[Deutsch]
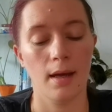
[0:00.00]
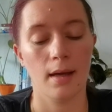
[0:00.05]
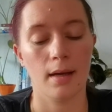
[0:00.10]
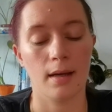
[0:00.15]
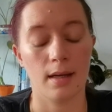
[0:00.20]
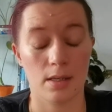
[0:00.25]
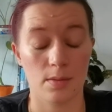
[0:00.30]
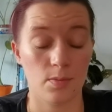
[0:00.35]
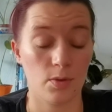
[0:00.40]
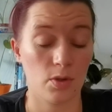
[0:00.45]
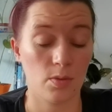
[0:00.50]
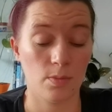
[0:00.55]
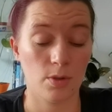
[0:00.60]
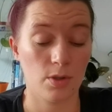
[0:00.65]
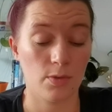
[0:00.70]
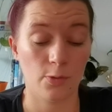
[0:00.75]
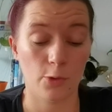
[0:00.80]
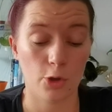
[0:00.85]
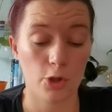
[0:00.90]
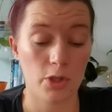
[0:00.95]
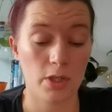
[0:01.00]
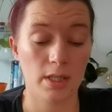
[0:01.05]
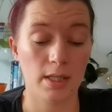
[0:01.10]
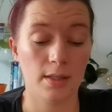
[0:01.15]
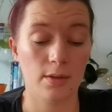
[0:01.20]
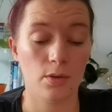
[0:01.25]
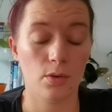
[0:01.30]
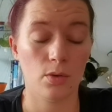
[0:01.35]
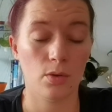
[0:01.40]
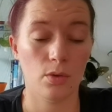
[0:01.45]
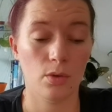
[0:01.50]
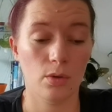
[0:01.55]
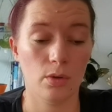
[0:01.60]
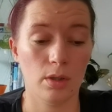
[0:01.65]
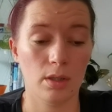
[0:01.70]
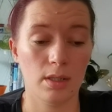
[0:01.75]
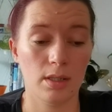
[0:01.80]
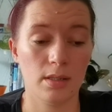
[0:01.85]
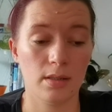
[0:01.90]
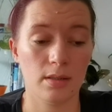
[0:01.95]
kann ich mir zumindest vorstellen.
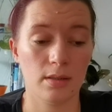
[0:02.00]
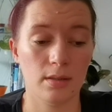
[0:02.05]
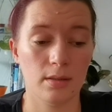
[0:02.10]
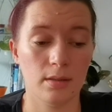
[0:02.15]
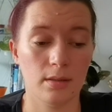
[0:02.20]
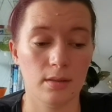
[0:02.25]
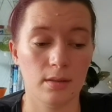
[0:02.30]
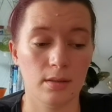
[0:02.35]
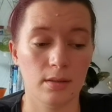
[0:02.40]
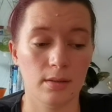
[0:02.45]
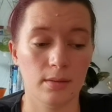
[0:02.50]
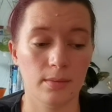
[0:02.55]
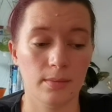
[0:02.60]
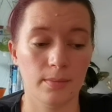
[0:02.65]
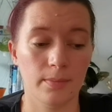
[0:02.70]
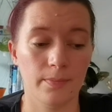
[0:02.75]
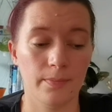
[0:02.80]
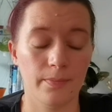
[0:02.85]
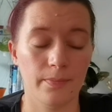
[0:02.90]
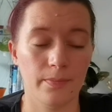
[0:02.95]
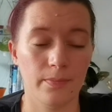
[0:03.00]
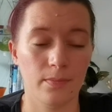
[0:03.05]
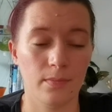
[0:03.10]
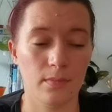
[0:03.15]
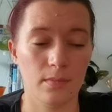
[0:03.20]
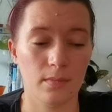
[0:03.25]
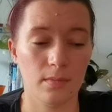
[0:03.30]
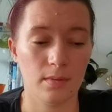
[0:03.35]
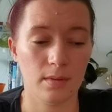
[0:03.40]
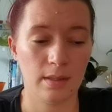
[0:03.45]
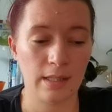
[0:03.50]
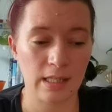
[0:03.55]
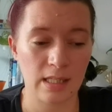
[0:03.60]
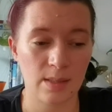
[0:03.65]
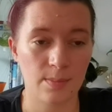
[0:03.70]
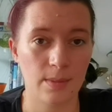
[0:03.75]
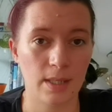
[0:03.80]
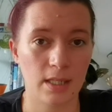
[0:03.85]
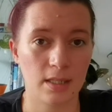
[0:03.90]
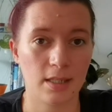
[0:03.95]
Und äh,
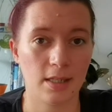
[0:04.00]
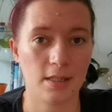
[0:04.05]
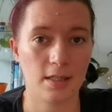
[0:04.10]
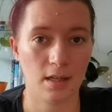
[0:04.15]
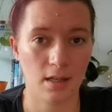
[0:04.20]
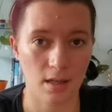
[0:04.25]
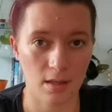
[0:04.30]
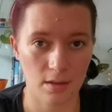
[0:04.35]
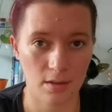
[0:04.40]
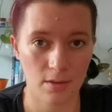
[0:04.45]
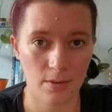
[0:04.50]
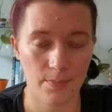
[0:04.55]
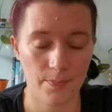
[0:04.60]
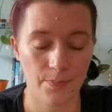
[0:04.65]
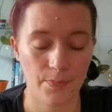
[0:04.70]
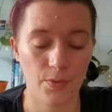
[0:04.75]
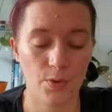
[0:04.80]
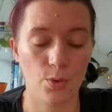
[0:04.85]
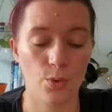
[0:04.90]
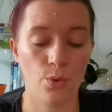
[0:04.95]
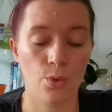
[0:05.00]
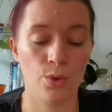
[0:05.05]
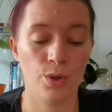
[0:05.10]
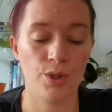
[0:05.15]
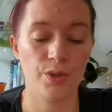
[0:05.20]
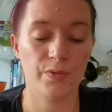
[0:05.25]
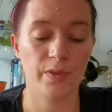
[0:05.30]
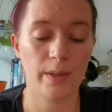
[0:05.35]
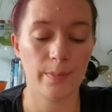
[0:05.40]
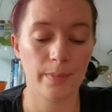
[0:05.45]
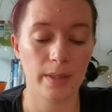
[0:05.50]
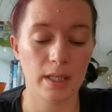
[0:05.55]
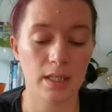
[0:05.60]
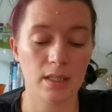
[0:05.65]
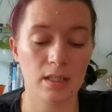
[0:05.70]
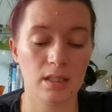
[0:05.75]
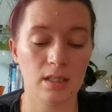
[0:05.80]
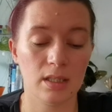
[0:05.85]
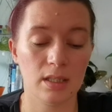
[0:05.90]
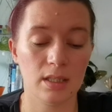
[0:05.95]
das macht halt krank. Und wenn
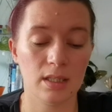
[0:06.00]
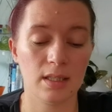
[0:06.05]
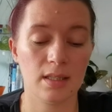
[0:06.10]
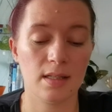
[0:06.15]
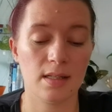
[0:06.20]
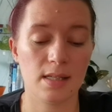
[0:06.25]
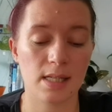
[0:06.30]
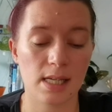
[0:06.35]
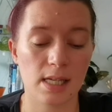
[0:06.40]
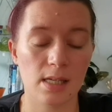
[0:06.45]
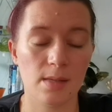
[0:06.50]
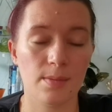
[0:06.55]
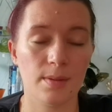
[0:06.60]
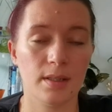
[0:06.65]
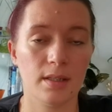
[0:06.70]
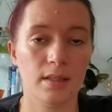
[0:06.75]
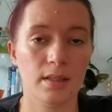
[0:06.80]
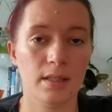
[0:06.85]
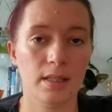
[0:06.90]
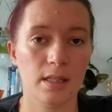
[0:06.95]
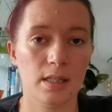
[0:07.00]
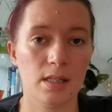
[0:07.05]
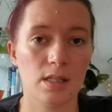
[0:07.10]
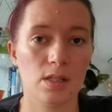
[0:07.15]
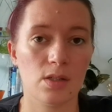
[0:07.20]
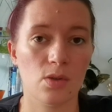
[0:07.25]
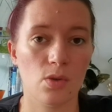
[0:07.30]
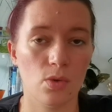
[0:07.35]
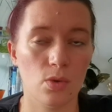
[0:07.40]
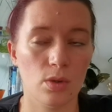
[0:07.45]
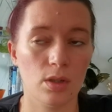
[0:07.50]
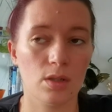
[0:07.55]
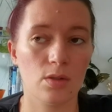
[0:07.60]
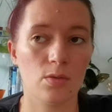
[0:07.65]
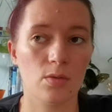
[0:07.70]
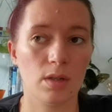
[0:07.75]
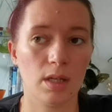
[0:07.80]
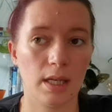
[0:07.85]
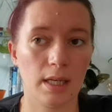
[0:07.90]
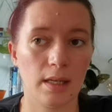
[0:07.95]
man nicht selber in sich hört
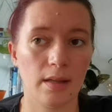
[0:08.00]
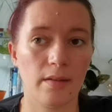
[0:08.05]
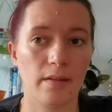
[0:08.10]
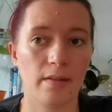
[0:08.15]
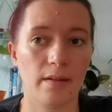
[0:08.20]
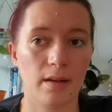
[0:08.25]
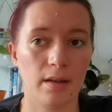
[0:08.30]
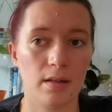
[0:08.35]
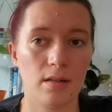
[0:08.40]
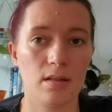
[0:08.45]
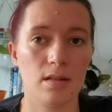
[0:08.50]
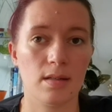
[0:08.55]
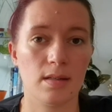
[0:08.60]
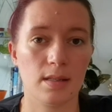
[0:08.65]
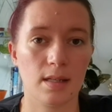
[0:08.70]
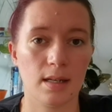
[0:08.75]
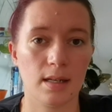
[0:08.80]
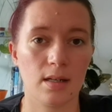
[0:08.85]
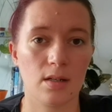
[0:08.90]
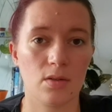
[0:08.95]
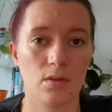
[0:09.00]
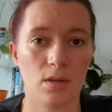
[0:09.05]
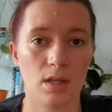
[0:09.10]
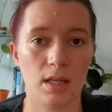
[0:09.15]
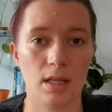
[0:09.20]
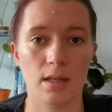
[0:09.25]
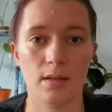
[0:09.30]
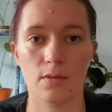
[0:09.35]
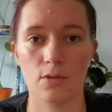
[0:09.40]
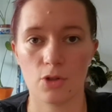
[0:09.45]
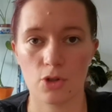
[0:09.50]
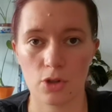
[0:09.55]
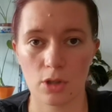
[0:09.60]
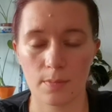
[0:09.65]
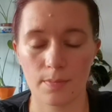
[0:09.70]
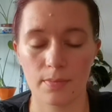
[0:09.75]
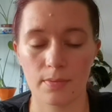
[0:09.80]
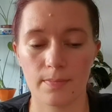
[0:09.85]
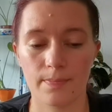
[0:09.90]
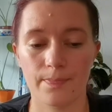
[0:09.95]
und rechtzeitig sagt, okay,
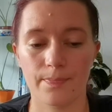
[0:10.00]
stopp,